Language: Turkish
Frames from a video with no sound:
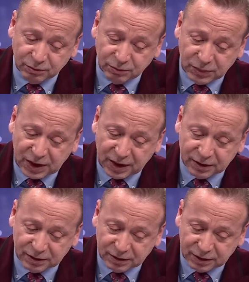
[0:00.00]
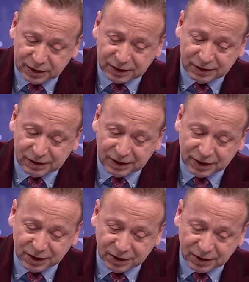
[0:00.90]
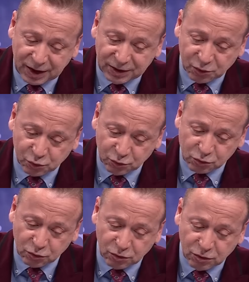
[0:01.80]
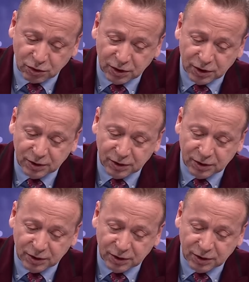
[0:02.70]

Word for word: Milan yetkilileri aynen şunu söylüyor.